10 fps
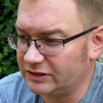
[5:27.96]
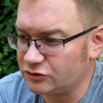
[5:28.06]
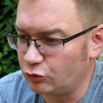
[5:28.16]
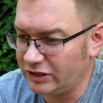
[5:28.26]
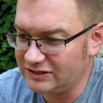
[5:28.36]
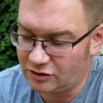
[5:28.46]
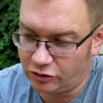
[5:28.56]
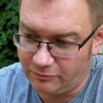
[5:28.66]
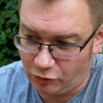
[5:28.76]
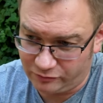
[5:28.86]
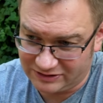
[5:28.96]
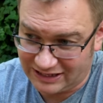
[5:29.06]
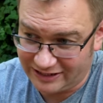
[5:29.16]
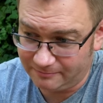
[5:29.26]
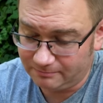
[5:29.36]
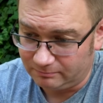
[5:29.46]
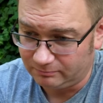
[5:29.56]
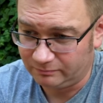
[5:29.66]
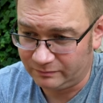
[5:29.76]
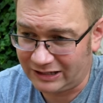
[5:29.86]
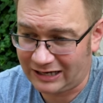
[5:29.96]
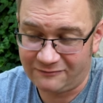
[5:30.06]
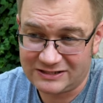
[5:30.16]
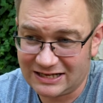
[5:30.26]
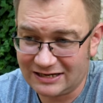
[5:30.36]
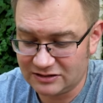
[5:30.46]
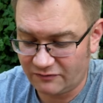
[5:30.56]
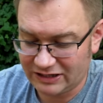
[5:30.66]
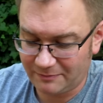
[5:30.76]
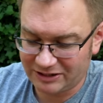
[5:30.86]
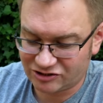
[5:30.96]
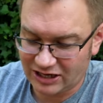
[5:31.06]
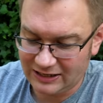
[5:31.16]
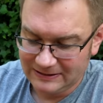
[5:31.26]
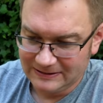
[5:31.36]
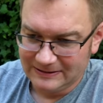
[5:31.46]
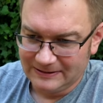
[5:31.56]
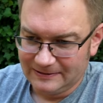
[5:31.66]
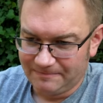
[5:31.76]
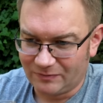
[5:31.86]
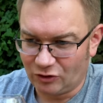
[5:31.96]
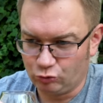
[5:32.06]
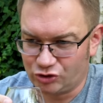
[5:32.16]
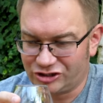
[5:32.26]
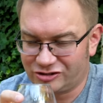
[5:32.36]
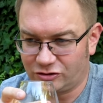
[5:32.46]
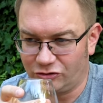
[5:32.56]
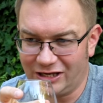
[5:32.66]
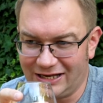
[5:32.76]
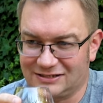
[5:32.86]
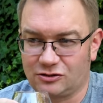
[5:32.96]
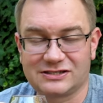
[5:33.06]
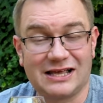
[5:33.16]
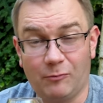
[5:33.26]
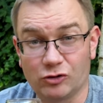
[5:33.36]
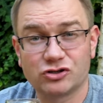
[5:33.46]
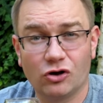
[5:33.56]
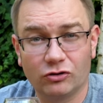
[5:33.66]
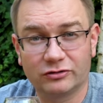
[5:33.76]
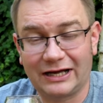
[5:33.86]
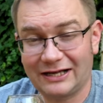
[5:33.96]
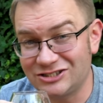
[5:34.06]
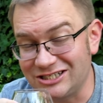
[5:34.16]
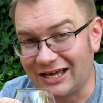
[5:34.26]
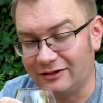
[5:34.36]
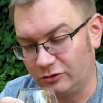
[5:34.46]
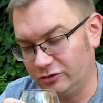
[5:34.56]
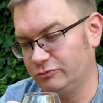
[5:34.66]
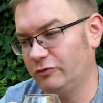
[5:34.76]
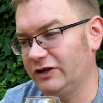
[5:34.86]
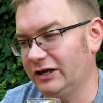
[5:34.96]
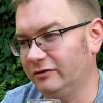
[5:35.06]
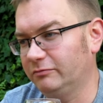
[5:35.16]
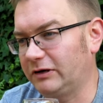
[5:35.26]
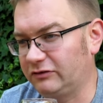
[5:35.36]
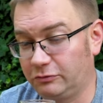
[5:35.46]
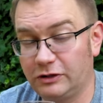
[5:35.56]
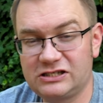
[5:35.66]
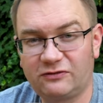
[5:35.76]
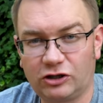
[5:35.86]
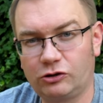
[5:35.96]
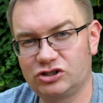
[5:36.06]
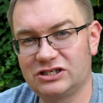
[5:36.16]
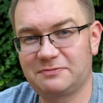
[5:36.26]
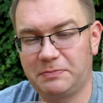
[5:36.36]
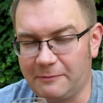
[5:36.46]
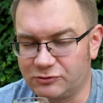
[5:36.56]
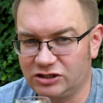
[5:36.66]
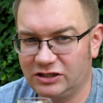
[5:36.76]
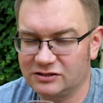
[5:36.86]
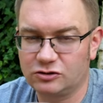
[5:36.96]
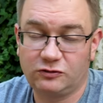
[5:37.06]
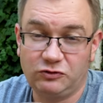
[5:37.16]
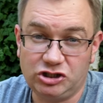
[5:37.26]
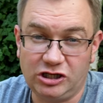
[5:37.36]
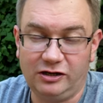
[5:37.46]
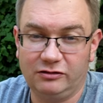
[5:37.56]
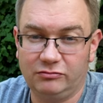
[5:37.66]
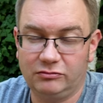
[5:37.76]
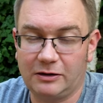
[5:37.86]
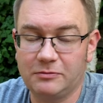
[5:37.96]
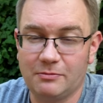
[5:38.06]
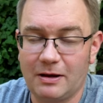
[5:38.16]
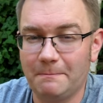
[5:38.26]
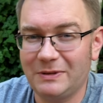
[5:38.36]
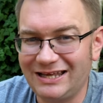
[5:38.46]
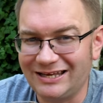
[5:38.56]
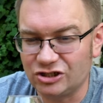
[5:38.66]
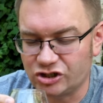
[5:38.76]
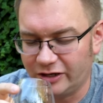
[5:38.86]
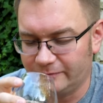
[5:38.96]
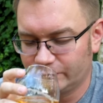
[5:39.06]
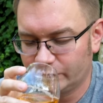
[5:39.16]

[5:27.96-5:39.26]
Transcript: z drugiej strony moim zdaniem taka wysterylizowana beczka no już to nie jest to samo, co taka dzika, tylko że mówię, prawdopodobieństwo tego, że się spieprzy jest oczywiście, jak mnie mam, mniejsze.